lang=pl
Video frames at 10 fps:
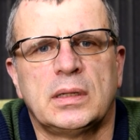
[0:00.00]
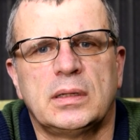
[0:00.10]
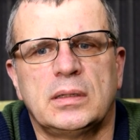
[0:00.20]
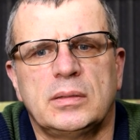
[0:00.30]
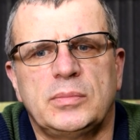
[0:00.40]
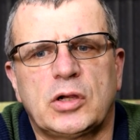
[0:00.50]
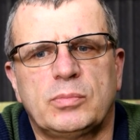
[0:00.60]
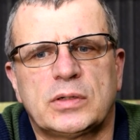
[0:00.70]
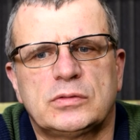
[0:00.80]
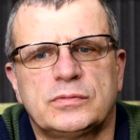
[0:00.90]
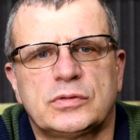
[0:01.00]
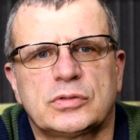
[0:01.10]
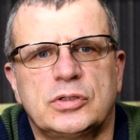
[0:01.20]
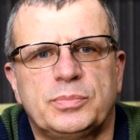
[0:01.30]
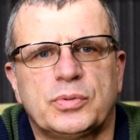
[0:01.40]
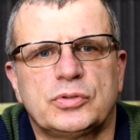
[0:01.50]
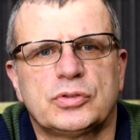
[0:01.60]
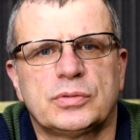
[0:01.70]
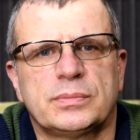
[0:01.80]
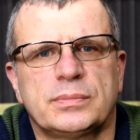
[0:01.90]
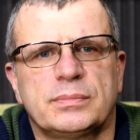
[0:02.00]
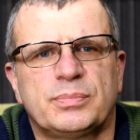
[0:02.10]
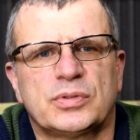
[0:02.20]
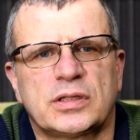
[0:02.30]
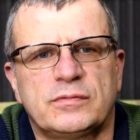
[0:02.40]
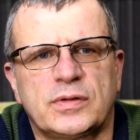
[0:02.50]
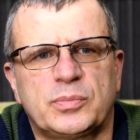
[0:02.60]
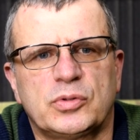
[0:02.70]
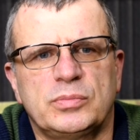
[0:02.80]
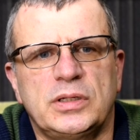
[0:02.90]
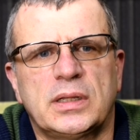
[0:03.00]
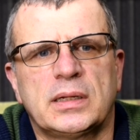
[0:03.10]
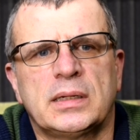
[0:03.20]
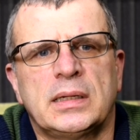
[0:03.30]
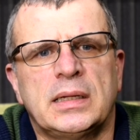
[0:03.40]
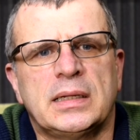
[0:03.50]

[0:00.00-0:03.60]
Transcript: Y, miał bardzo wysoki poziom, ponad 2 promile